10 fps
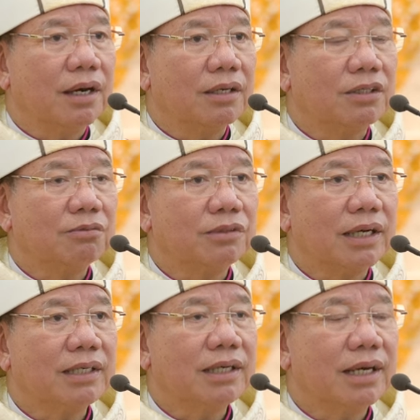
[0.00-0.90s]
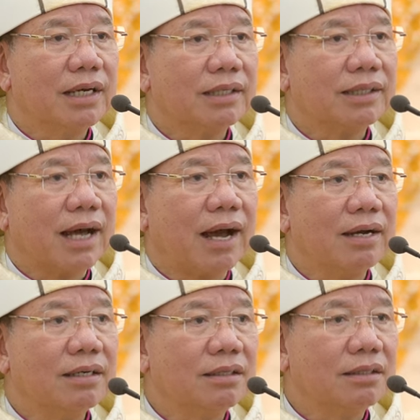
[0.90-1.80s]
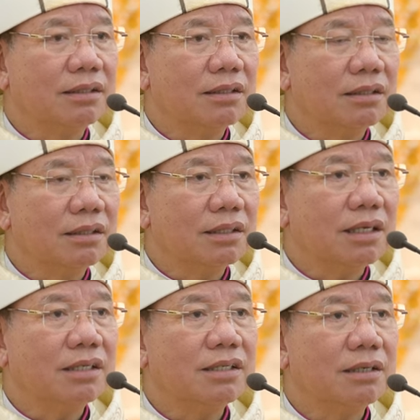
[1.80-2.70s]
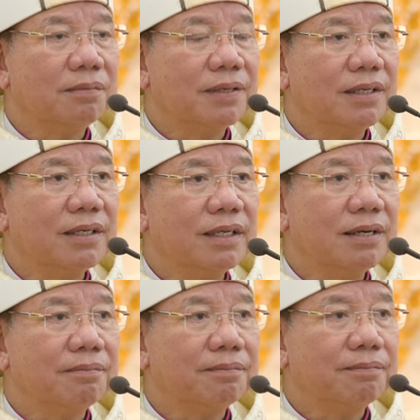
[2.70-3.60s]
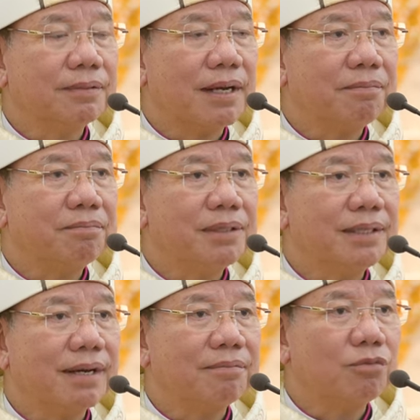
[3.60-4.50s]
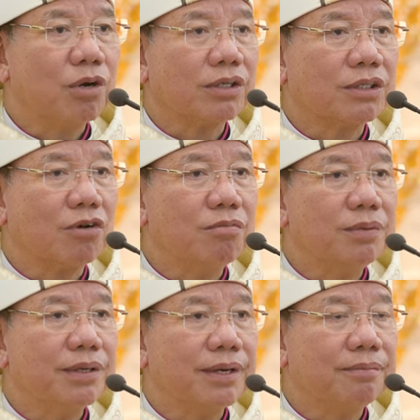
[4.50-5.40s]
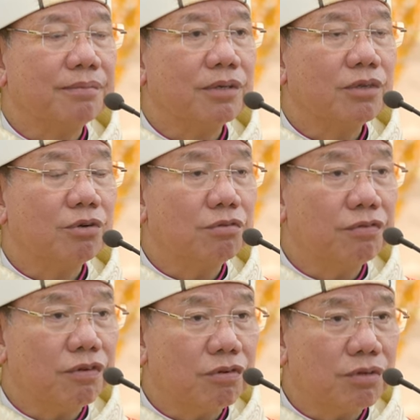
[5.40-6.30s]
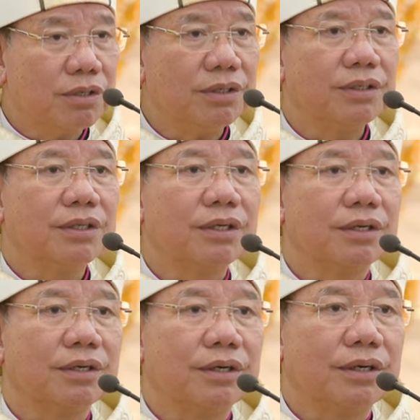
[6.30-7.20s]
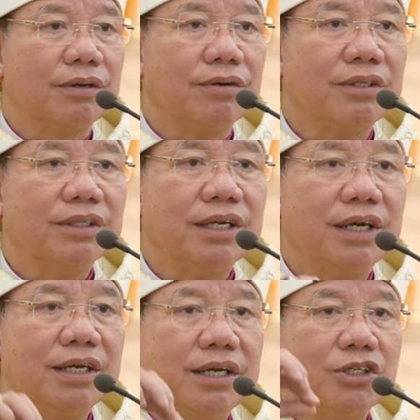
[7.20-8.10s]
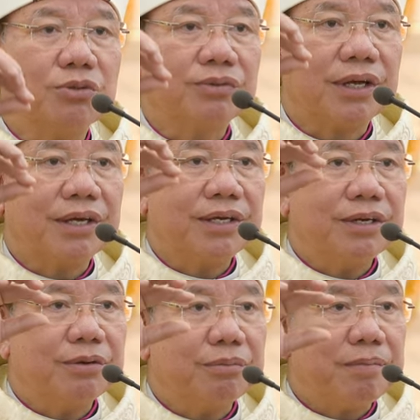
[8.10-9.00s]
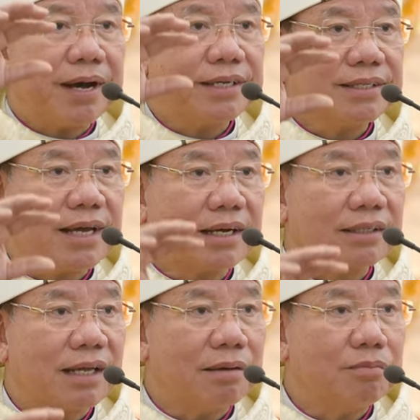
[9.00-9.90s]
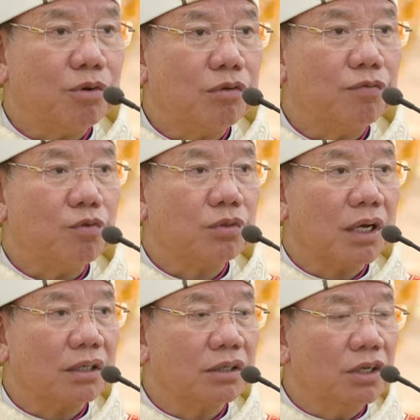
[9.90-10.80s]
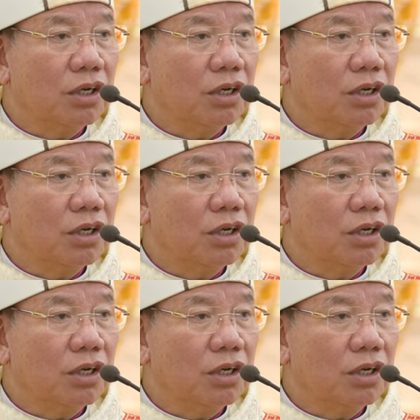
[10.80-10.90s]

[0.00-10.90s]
ở trong thánh lễ tạ ơn nhân dịp kỷ niệm 50 năm hoặc 60 năm hôn phối. Nói như thế để chúng ta hiểu bài giảng tám mối phúc thật